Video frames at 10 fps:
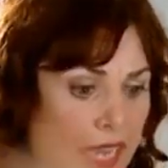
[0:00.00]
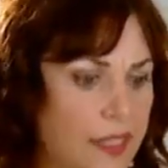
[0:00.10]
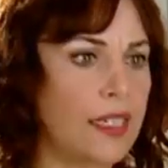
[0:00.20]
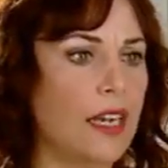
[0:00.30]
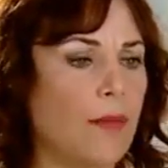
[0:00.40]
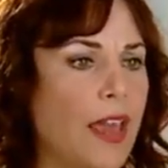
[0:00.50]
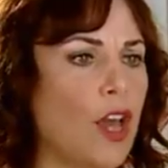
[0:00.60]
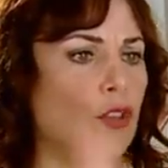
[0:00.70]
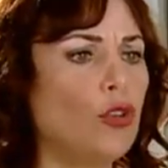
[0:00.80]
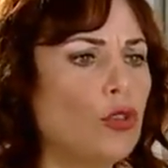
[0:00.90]
kes sırlamayı.
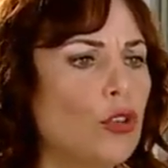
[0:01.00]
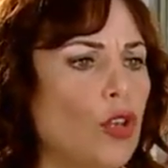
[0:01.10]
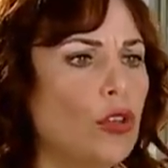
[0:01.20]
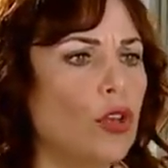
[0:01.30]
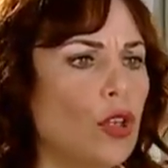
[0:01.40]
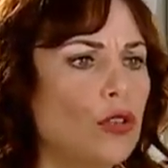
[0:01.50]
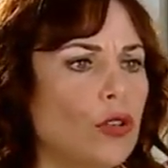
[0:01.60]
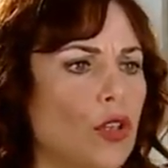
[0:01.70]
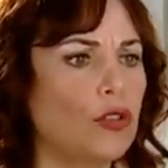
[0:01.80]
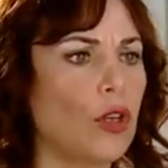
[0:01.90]
Sus, sus, sus,
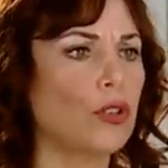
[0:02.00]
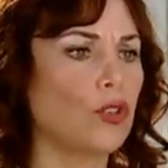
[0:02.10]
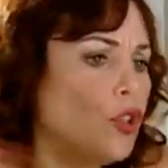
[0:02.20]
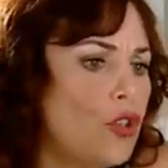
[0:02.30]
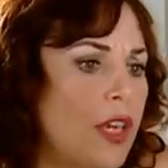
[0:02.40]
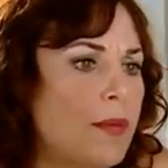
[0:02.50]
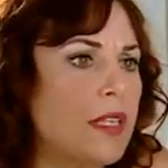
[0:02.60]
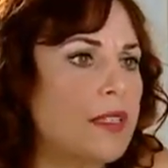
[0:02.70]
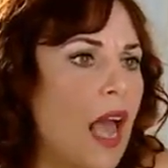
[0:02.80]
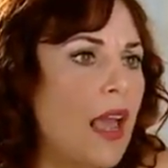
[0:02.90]
sus. Çocuk
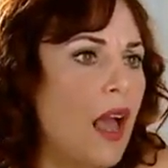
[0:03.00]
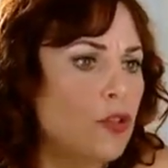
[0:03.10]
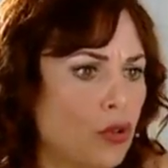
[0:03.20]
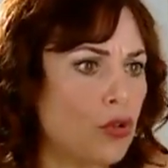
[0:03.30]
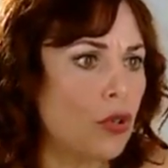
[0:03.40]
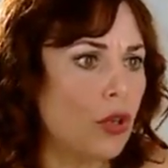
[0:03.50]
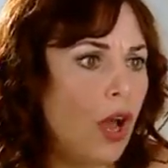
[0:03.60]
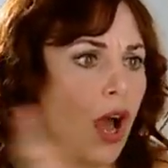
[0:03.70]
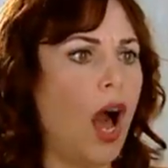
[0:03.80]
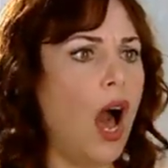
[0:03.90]
gibisin sen, sus.
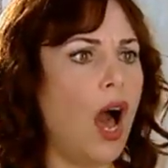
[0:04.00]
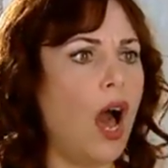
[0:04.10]
Aa,